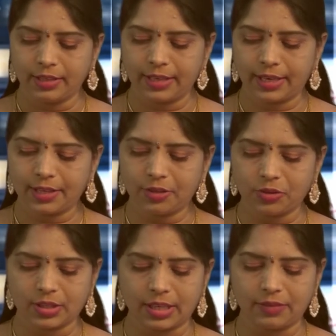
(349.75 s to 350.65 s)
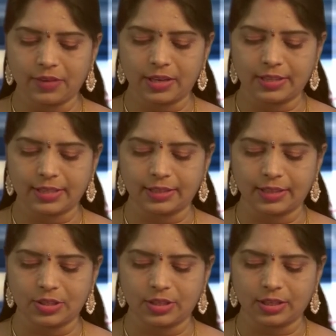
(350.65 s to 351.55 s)
ఏడాదికోసారి వారిని
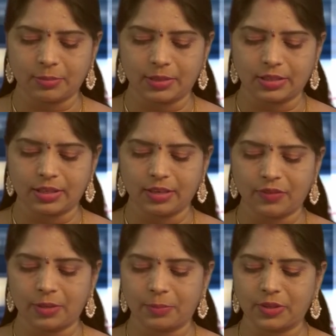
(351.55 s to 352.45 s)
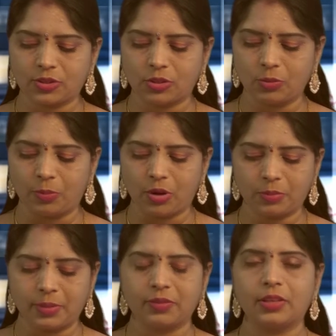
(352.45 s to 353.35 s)
సత్కరించినంత మాత్రాన వారి పరిస్థితులు
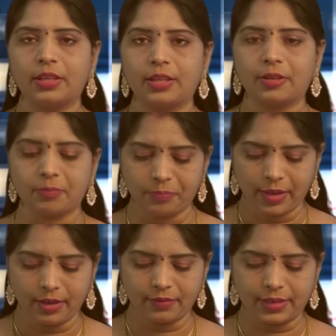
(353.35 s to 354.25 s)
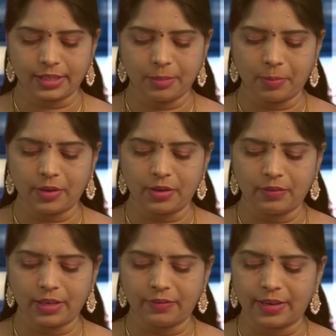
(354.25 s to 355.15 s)
బాగుపడవని అన్నారు వారికి పన్నెండు
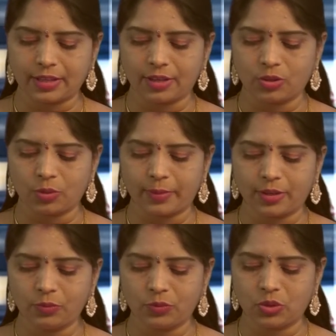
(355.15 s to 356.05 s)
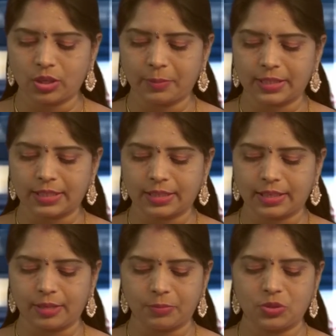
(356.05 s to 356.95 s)
వేల వేతనంతో పాటు ఉద్యోగ భద్రత
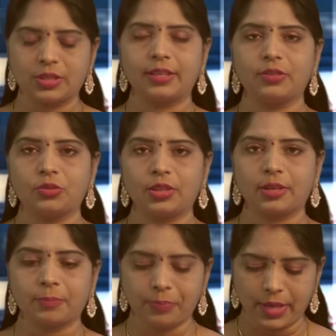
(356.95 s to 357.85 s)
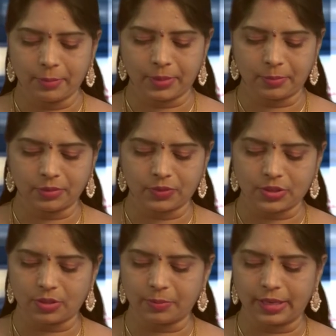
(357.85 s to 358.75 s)
కల్పించాలని కోరారు ప్రభుత్వ
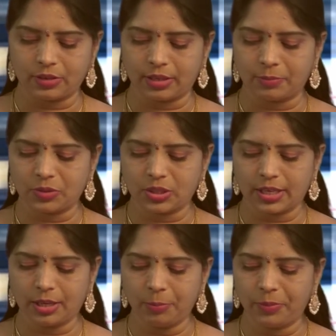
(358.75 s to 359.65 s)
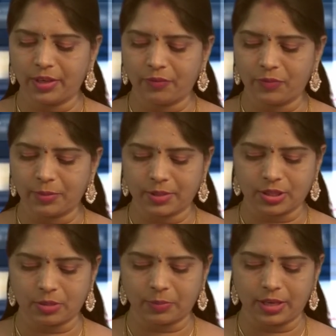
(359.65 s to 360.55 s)
సదుపాయాలు కల్పించాలని పీఎఫ్ బీమా
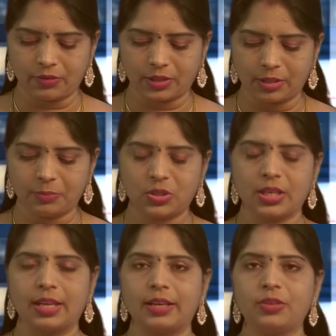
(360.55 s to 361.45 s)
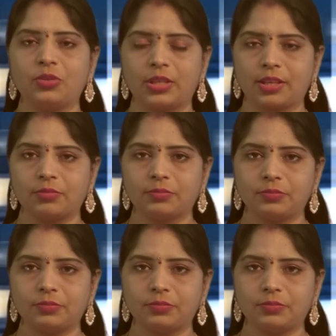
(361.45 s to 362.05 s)
సదుపాయాలు వర్తింపు చేయాలని కోరారు